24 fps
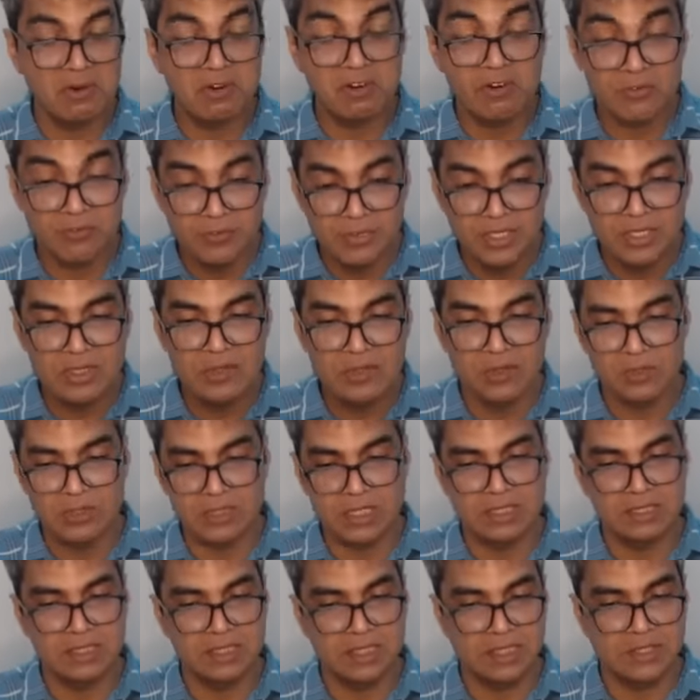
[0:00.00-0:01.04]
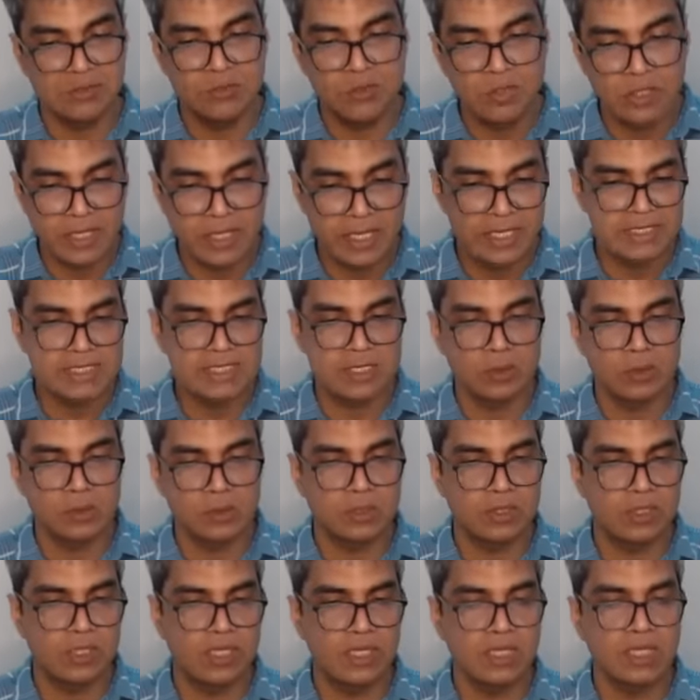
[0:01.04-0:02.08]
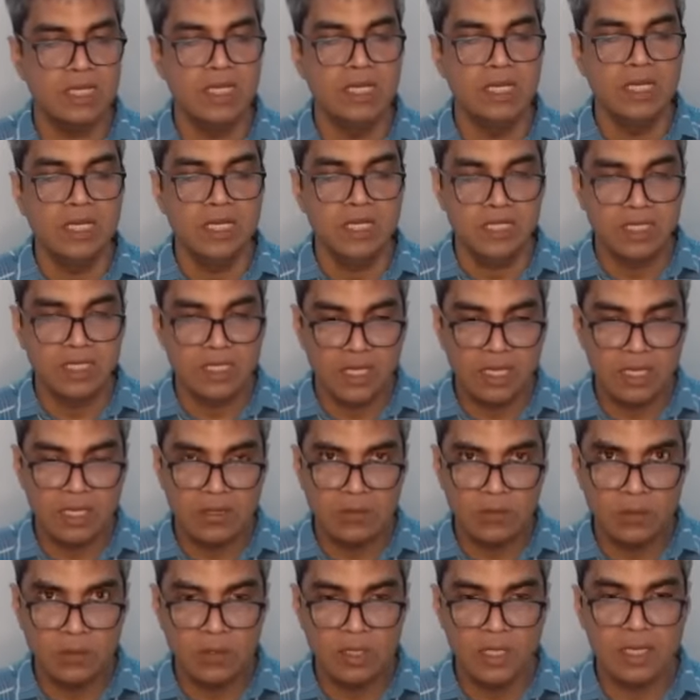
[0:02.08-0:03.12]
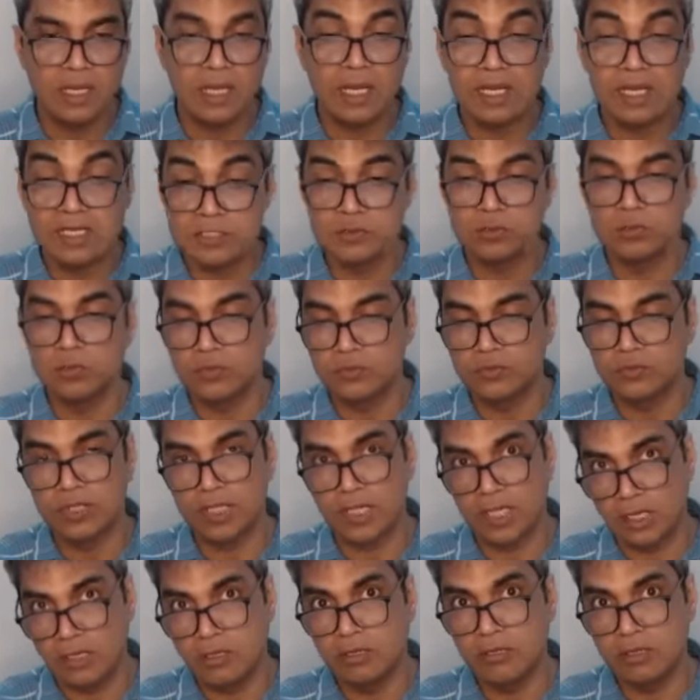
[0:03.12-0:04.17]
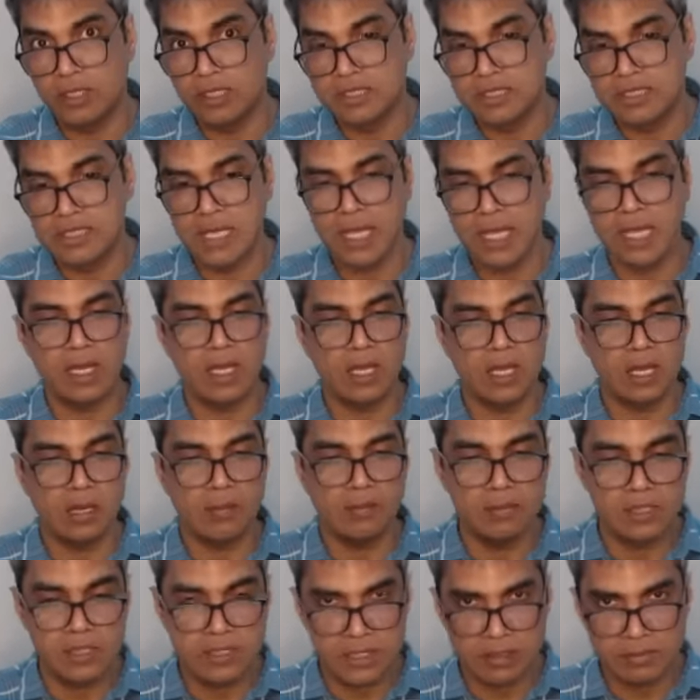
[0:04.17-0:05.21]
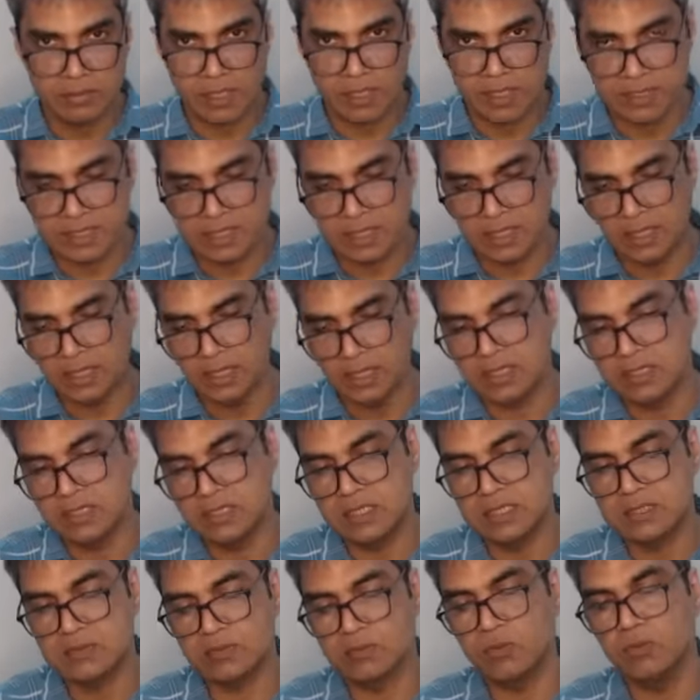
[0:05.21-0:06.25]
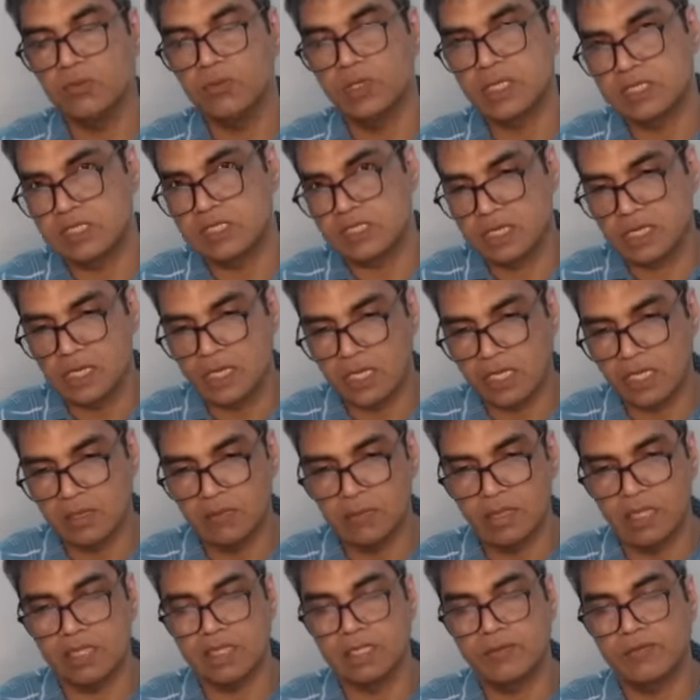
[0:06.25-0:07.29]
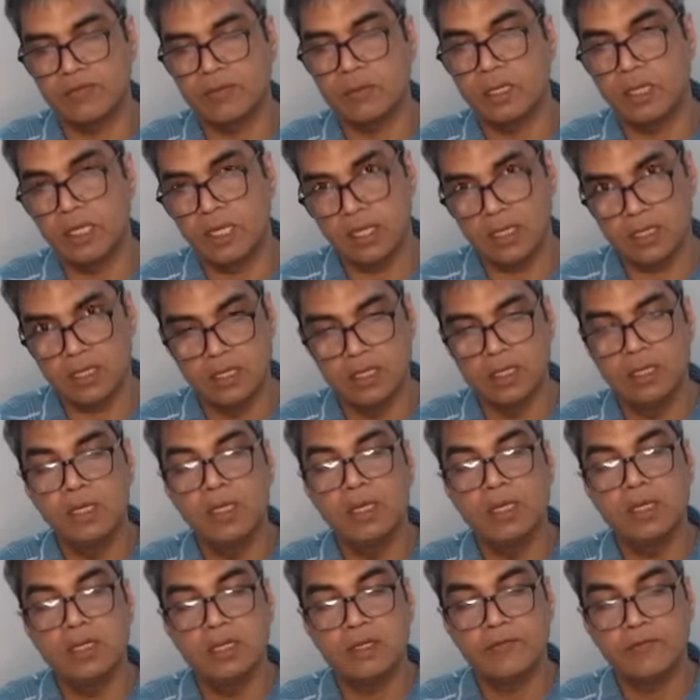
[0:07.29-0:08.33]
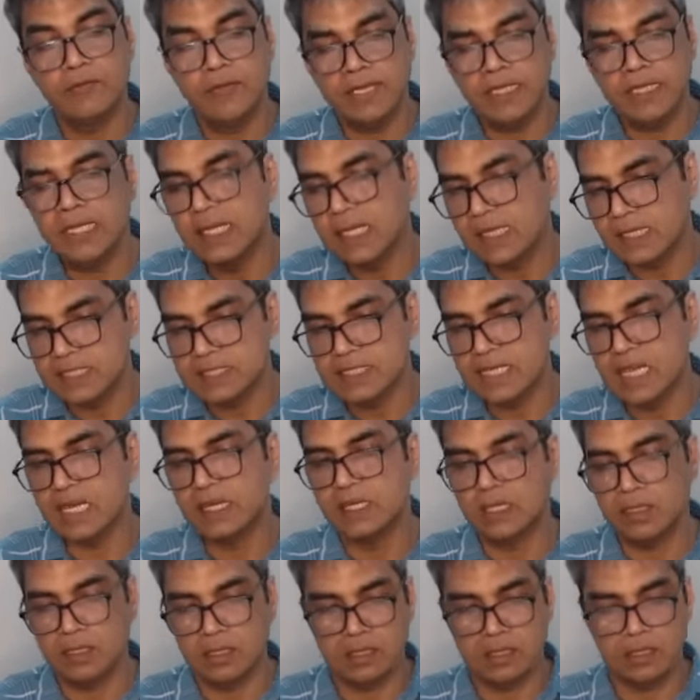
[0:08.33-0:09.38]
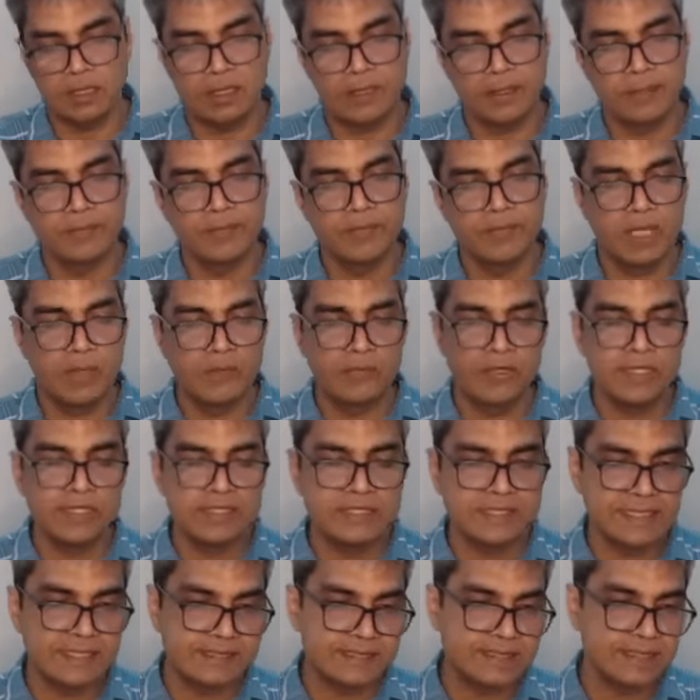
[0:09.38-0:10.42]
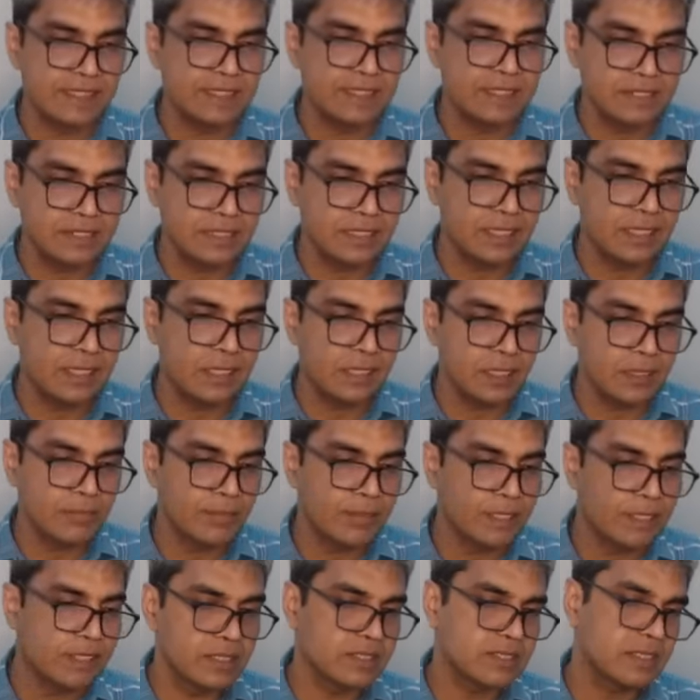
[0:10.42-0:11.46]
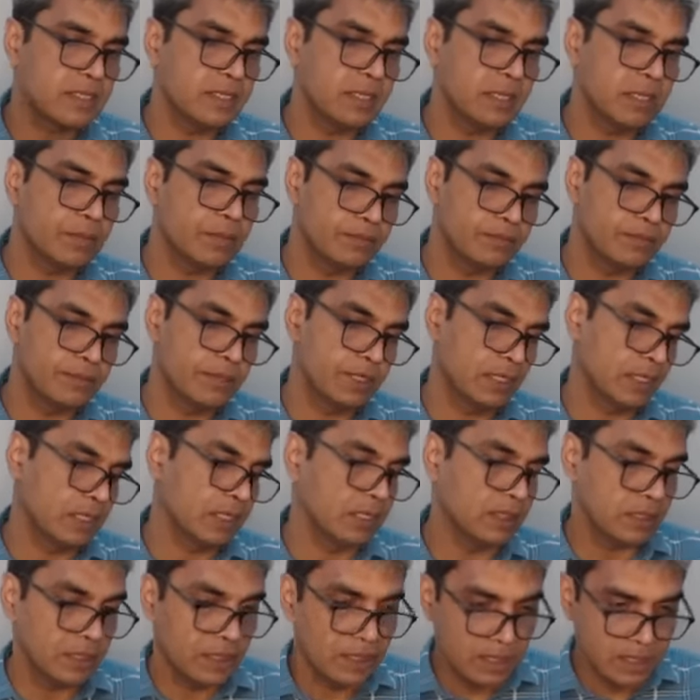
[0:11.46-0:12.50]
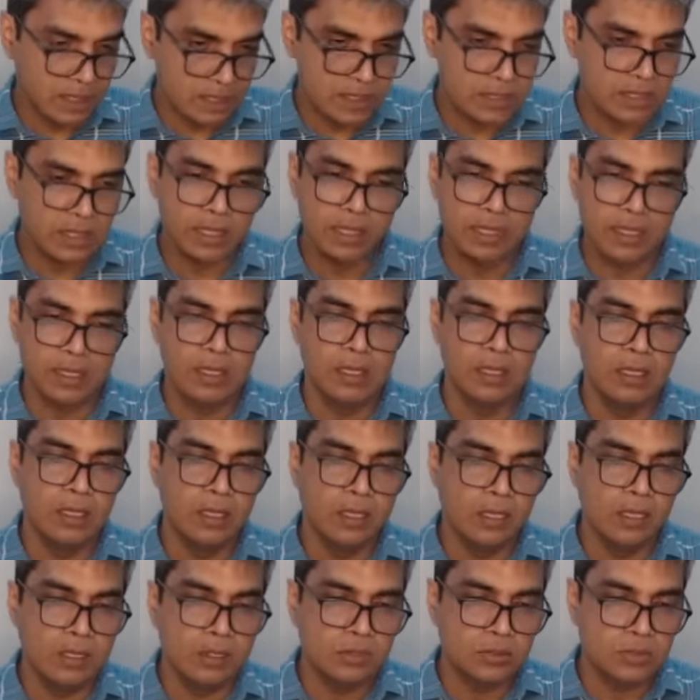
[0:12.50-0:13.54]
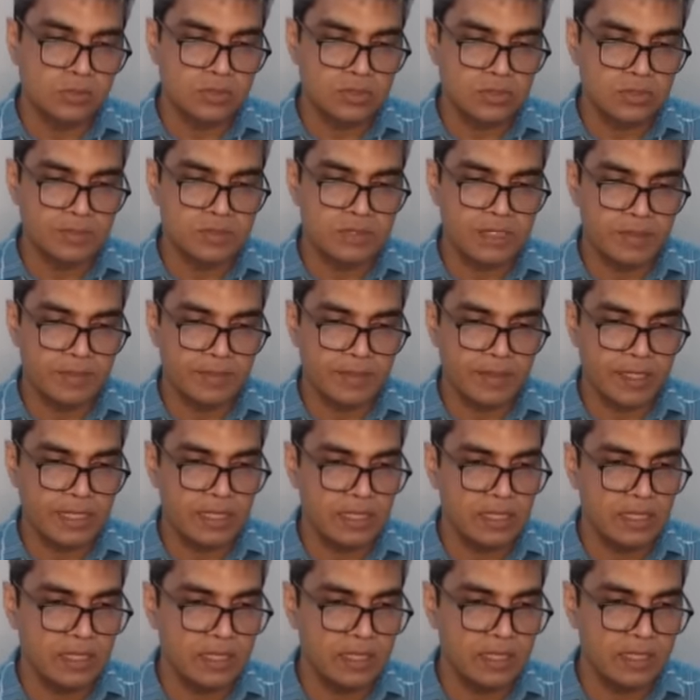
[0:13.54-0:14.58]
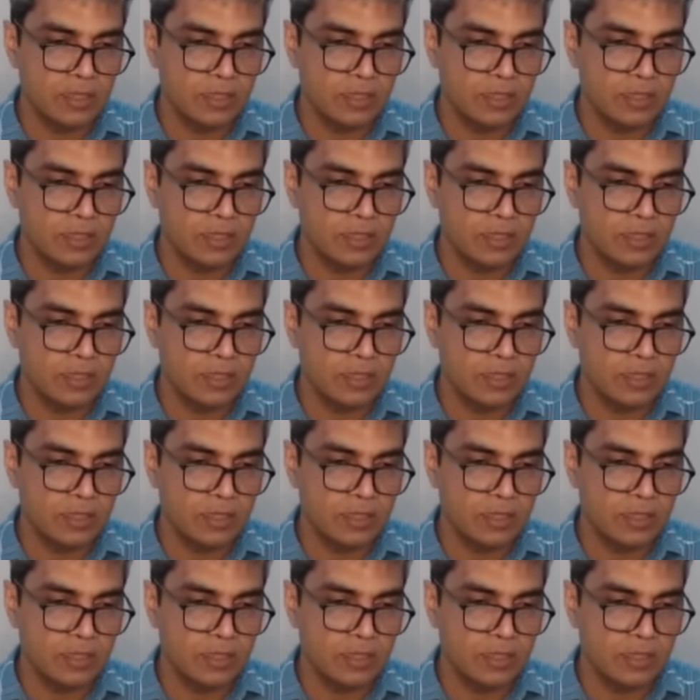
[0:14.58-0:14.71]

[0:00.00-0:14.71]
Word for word: और वीक हो जाती है वो कैसे होती है यहाँ हुआ लास्ट मूव था लेनर्ड स्टाइन का बिशप टेक सी एट जिस मूव के चलने के बाद एफ एम गैलर ने फाइनली रिजाइन कर दिया फ्रेंड्स रेजिग्नेशन का अगर मैं रीज़न आप यहाँ देखना चाहें तो सबसे पहले